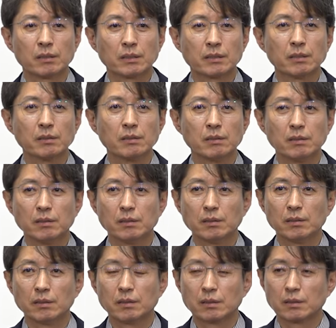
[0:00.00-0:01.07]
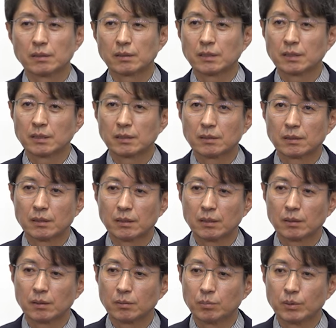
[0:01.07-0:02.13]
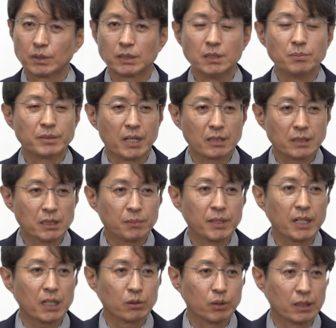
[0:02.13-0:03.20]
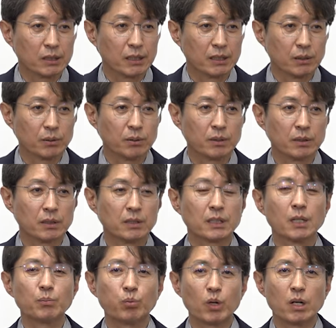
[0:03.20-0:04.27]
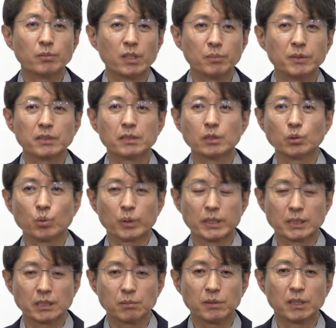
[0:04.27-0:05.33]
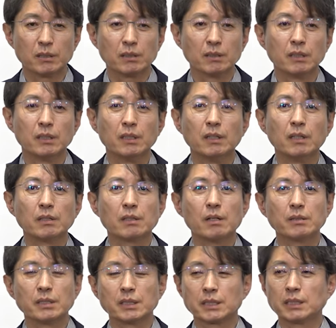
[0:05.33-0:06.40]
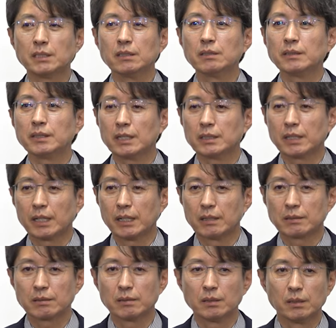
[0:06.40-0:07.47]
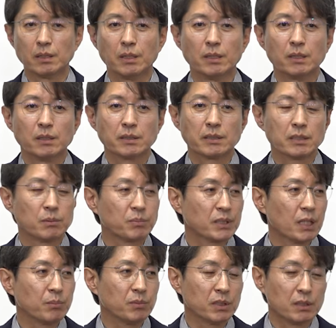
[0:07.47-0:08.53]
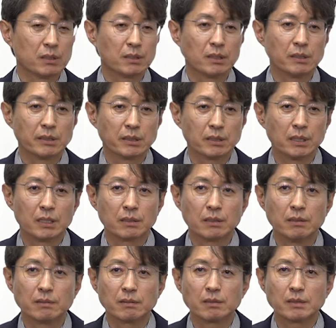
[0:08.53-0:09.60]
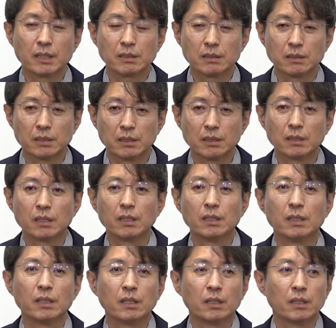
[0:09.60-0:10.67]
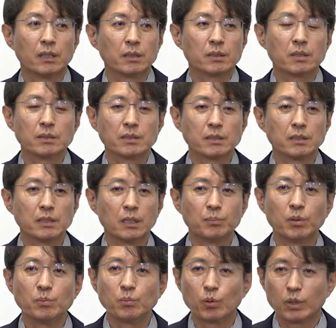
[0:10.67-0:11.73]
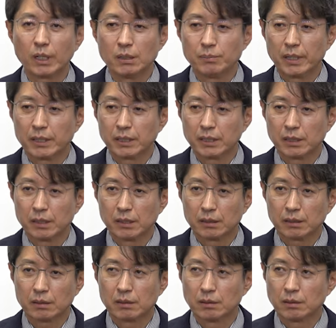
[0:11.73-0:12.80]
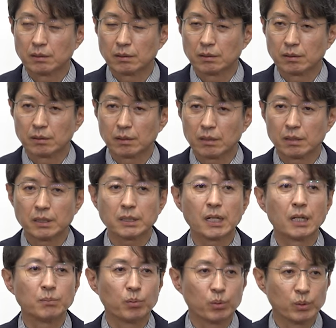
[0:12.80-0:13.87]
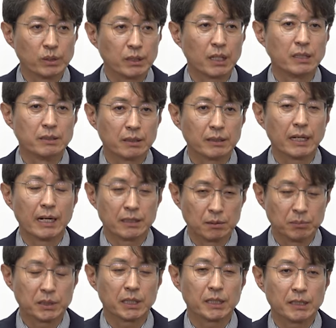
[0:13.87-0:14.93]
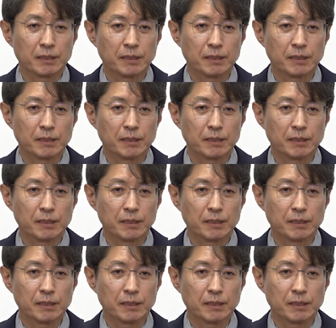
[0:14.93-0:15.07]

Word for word: 저는 그걸 뭐 검상첨화라고 할까요? 그게 포함되면 더 좋겠지만은 그것이 지연된다 해서 지금 참여를 결정한 건설사들이 결정을 번복할 만한 그런 크리티컬 포인트가 있는 건 아닙니다.